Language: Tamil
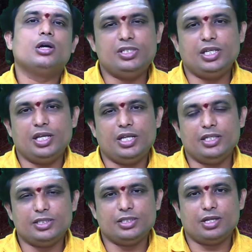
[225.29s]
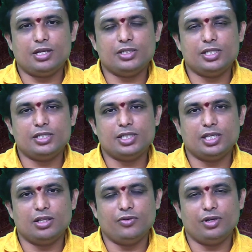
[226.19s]
ரிச்சிக ராசியை
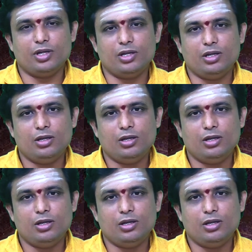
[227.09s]
சேர்ந்தவங்க